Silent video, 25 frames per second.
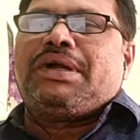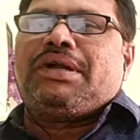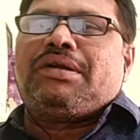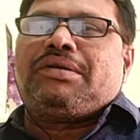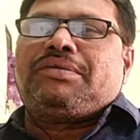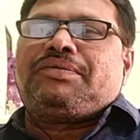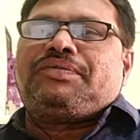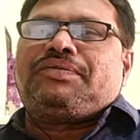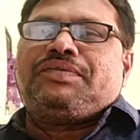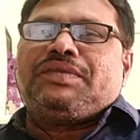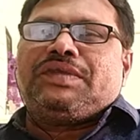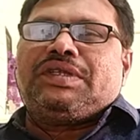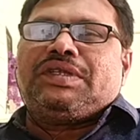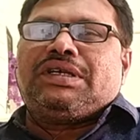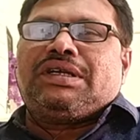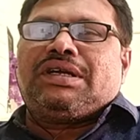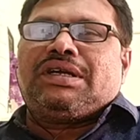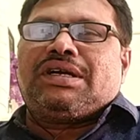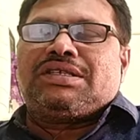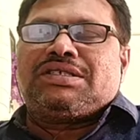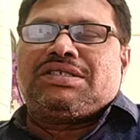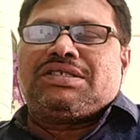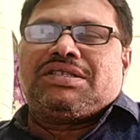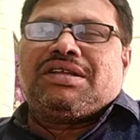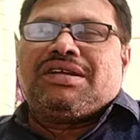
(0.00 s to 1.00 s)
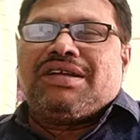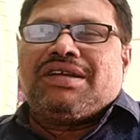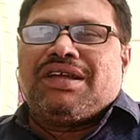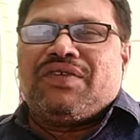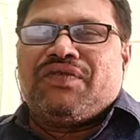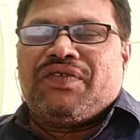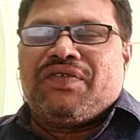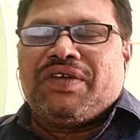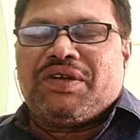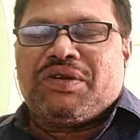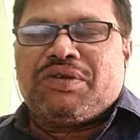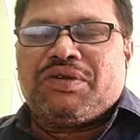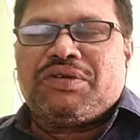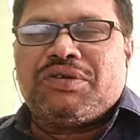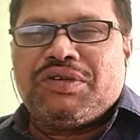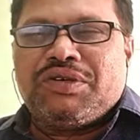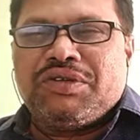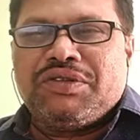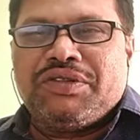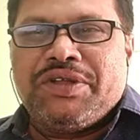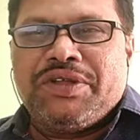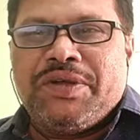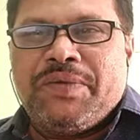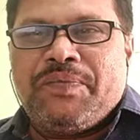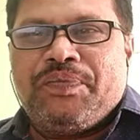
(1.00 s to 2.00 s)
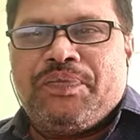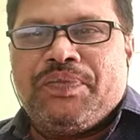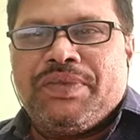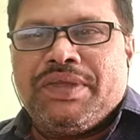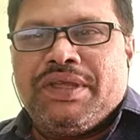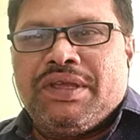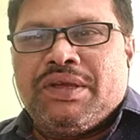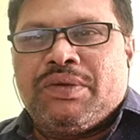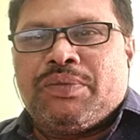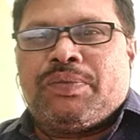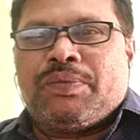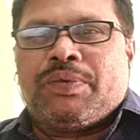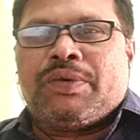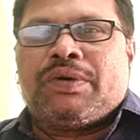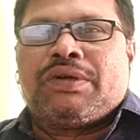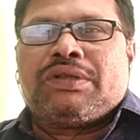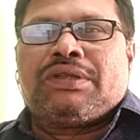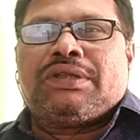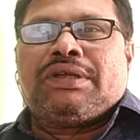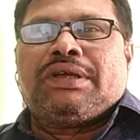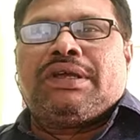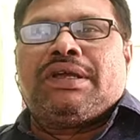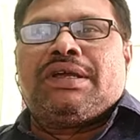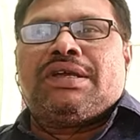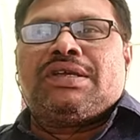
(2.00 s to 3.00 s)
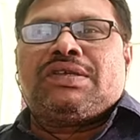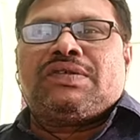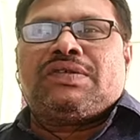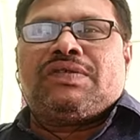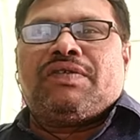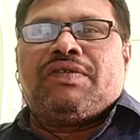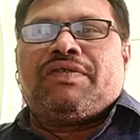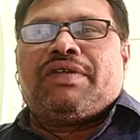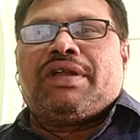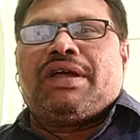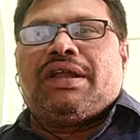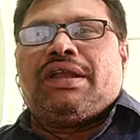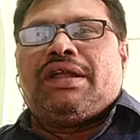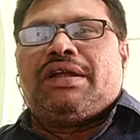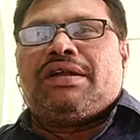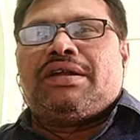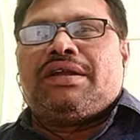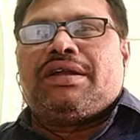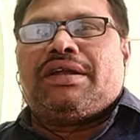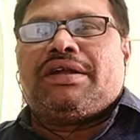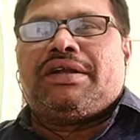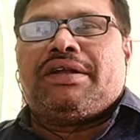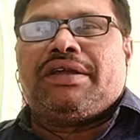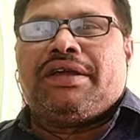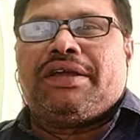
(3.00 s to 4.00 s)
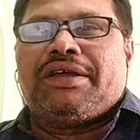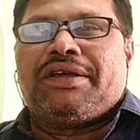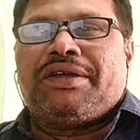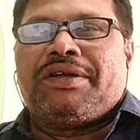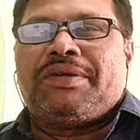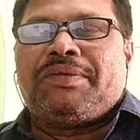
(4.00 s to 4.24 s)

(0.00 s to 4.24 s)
మేడం ఖచ్చితంగా ఎఫెక్ట్ ఉంటుంది ఈ పూర్తి కేసు వివరాలు ఏంటంటే